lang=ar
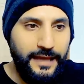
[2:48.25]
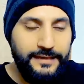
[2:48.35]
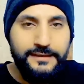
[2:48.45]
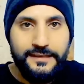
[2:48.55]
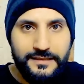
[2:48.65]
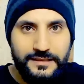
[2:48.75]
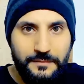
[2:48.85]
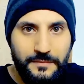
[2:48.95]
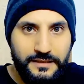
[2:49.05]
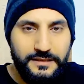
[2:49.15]
أي
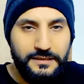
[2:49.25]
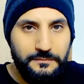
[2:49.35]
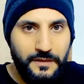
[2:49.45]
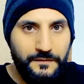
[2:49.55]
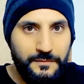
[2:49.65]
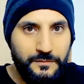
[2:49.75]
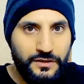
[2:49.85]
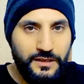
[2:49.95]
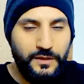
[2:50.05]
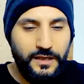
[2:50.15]
CMS ما في
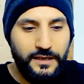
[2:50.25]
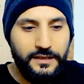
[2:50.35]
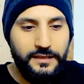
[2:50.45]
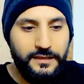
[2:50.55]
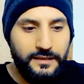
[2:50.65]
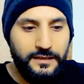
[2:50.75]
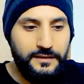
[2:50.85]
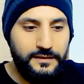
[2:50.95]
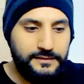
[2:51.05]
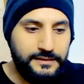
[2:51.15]
مشكلة ولكن
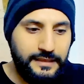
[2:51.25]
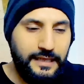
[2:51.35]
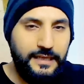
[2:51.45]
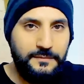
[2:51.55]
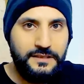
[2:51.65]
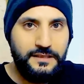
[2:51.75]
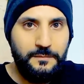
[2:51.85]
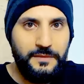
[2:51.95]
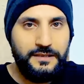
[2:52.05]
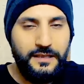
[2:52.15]
آه، تتعلم
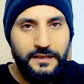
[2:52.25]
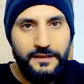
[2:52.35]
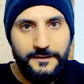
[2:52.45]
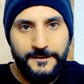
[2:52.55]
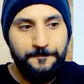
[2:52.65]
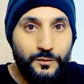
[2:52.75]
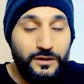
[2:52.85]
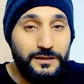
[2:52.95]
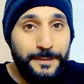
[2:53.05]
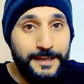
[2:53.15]
CMS يلي هن
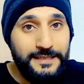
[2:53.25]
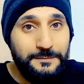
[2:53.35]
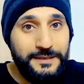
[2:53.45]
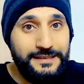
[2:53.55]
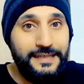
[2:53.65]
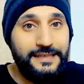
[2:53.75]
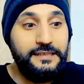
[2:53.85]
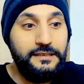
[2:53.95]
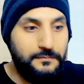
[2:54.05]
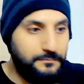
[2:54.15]
WordPress
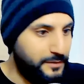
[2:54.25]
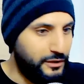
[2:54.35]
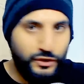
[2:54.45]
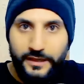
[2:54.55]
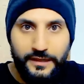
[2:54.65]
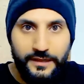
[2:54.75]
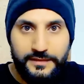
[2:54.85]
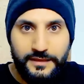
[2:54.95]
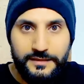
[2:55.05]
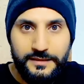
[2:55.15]
بالتأكيد بشكل
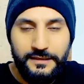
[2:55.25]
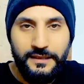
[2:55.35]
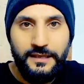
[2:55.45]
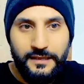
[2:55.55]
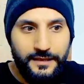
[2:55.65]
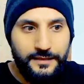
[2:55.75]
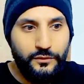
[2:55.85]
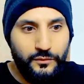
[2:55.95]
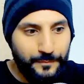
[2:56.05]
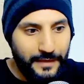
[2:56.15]
أساسي
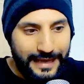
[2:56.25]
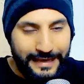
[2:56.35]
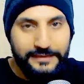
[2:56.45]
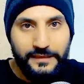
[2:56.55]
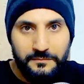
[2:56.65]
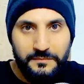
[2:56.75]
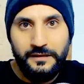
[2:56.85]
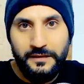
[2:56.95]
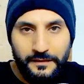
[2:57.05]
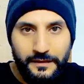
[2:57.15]
لأنه أكثر من 52%